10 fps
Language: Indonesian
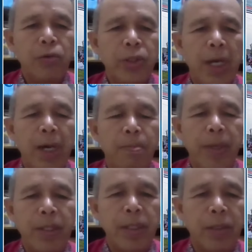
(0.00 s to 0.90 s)
usaha
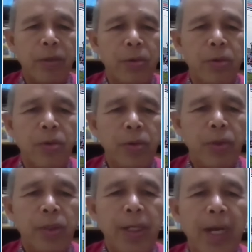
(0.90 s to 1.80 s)
bis itu
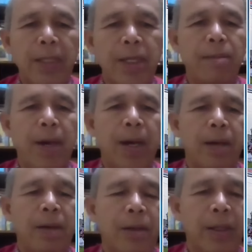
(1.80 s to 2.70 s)
tidak sama,
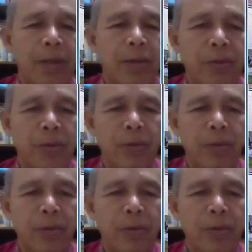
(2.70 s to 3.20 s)
begitu.